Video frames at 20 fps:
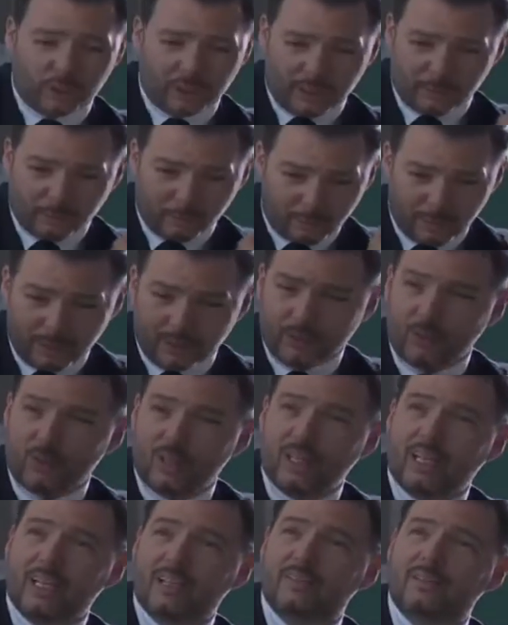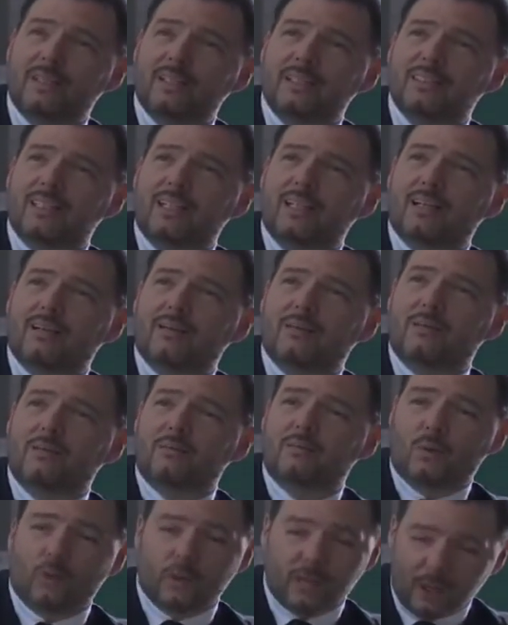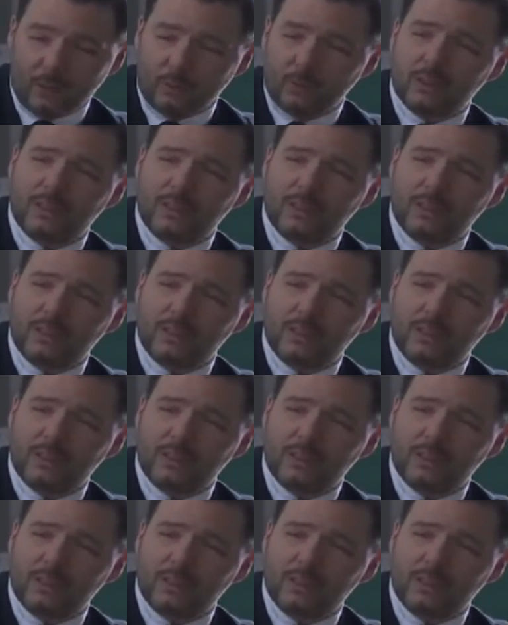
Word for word: Por quien perdió la cabeza, por